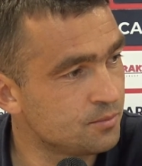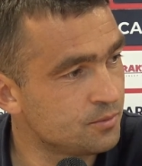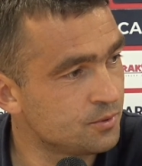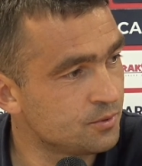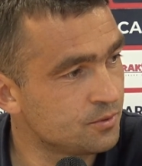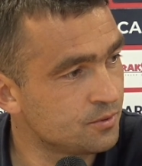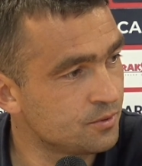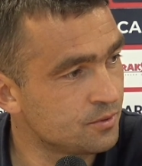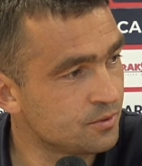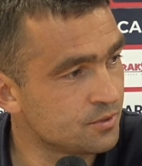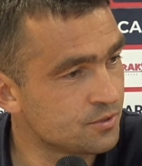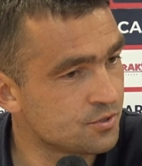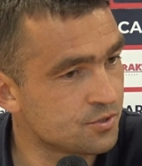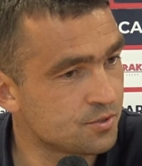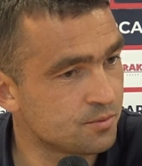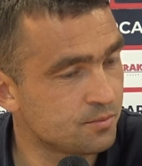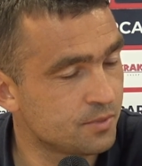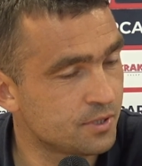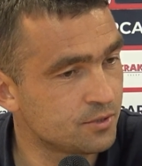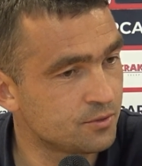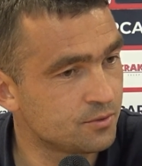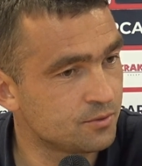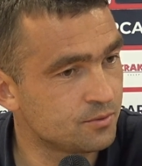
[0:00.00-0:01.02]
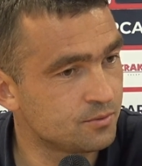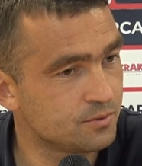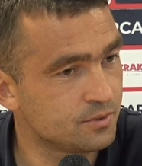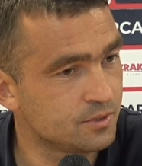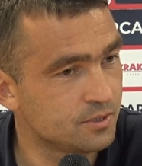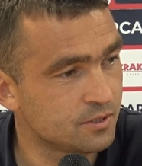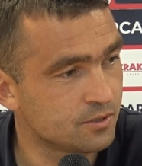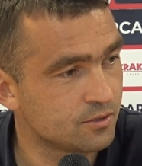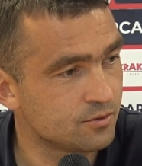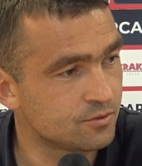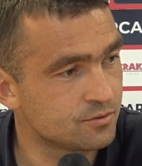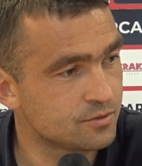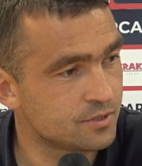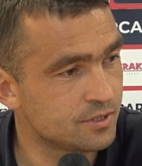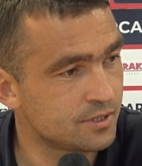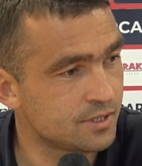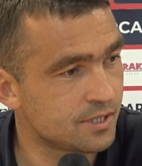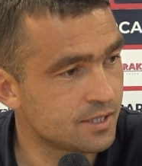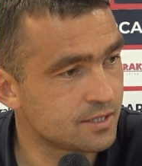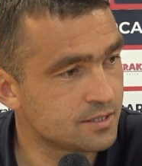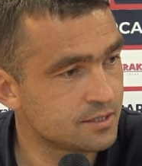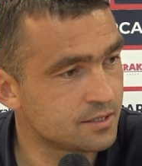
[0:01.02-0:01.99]
bo trzymają
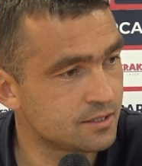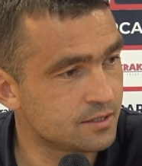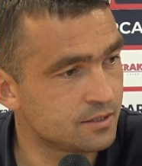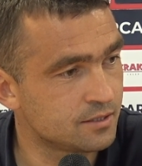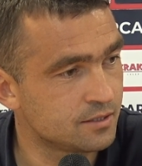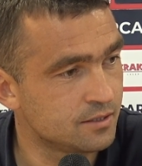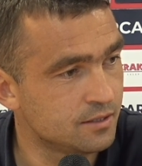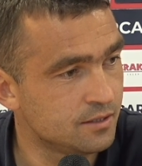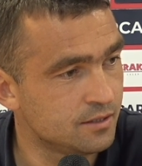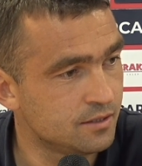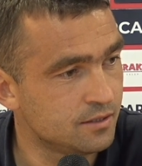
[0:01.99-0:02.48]
koncentrację,